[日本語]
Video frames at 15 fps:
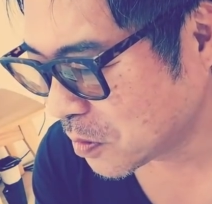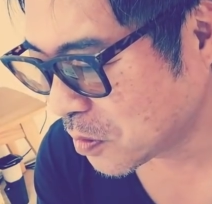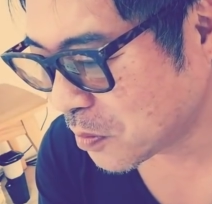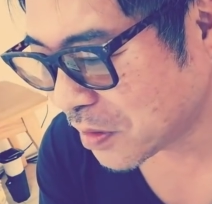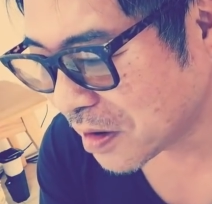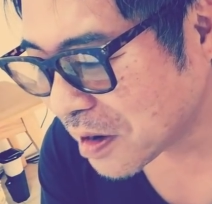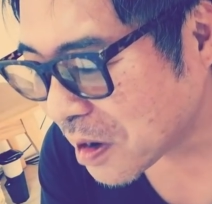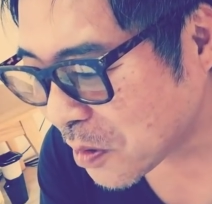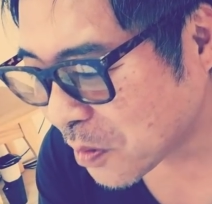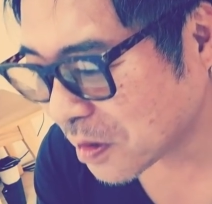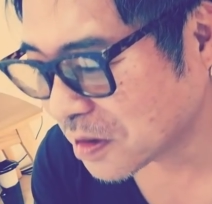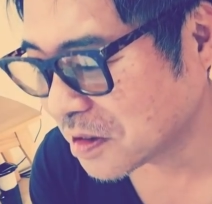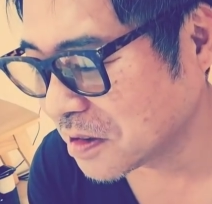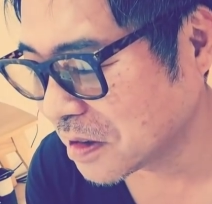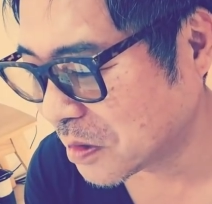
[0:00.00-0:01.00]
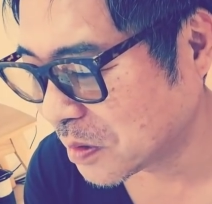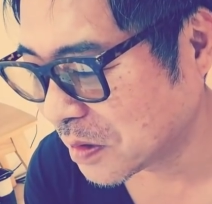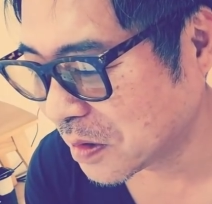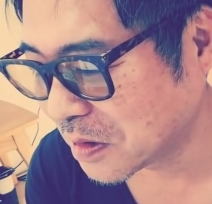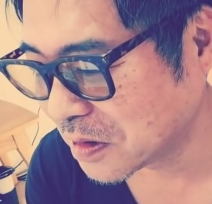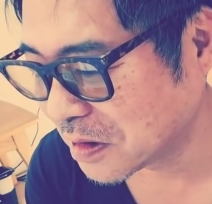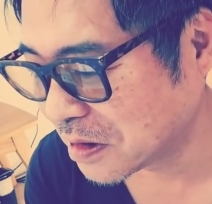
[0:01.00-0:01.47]
お前がおかしいんだろっ
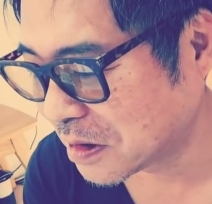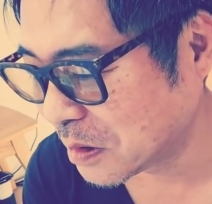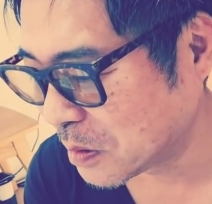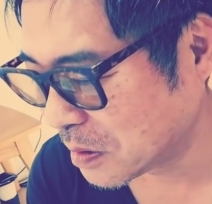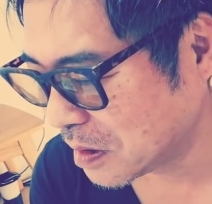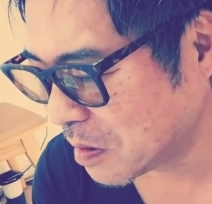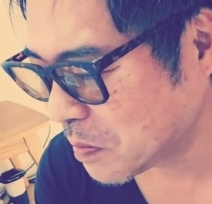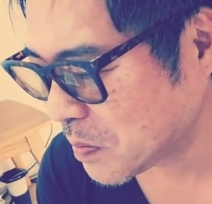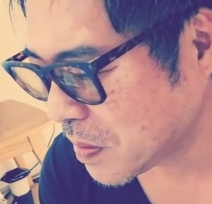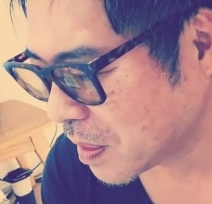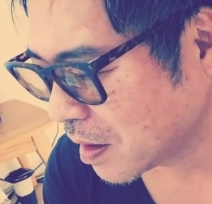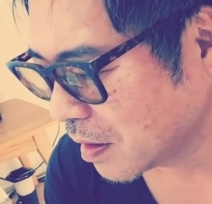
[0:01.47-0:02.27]
て感じですけどね。